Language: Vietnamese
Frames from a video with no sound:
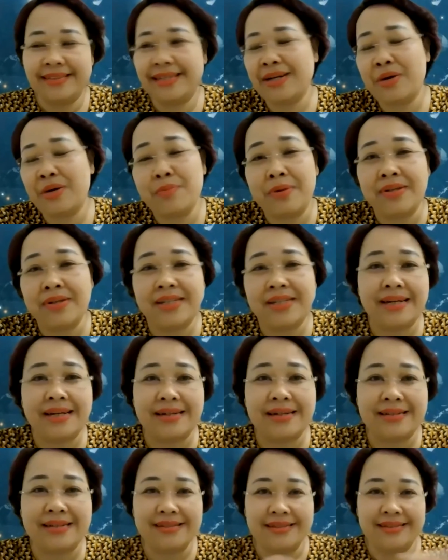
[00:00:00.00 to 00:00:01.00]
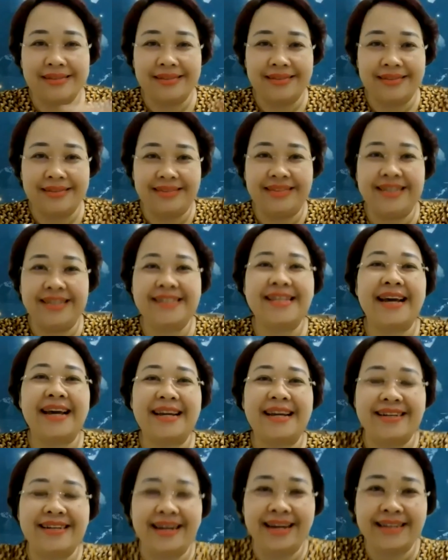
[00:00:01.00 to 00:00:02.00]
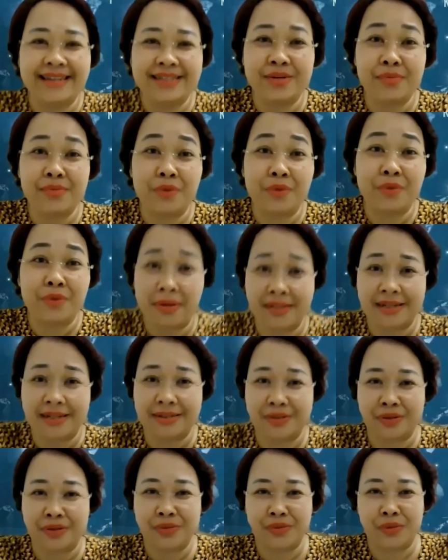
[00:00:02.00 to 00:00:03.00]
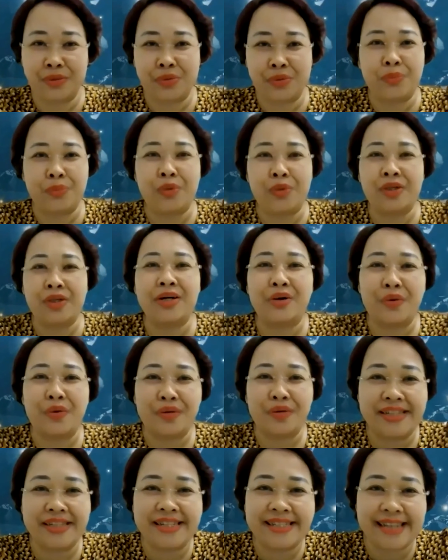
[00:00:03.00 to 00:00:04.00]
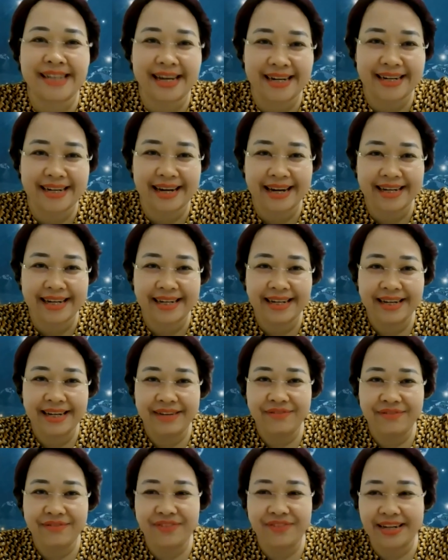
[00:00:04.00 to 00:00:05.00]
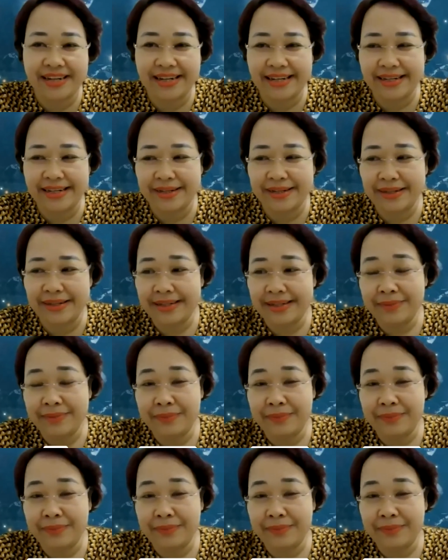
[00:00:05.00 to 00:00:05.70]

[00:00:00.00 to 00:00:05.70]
sẽ không bao giờ chia sẻ được hết xong không bao giờ cho cho chúng tôi cơ hội để chia sẻ được hết về